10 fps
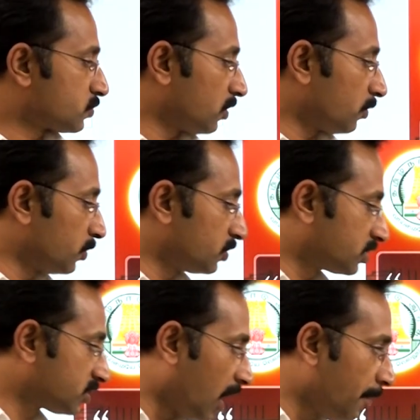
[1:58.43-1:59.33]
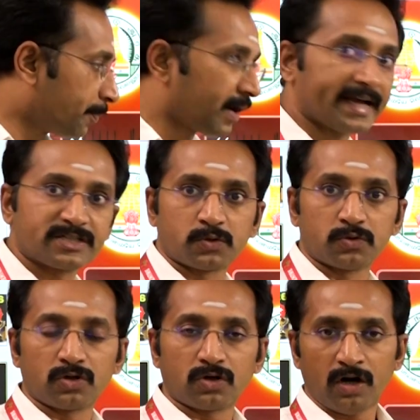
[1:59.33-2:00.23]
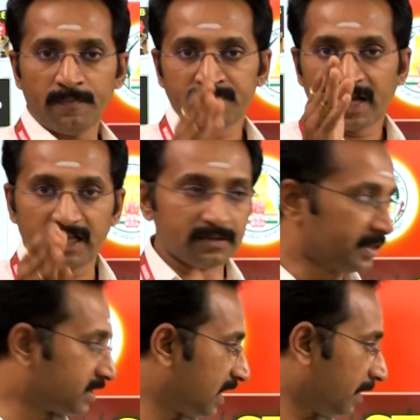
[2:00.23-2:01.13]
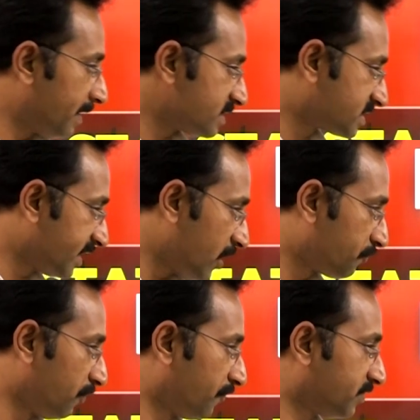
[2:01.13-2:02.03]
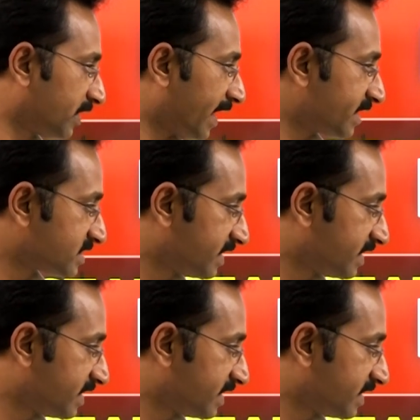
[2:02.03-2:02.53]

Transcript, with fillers: ஸோ ஒரு டாப் ரேங்க்ஸ் கொடுத்துருக்கோம் அது மட்டும் இல்லாமல் ஸ்டேட் ஃபிஃப்த் ரேங்க்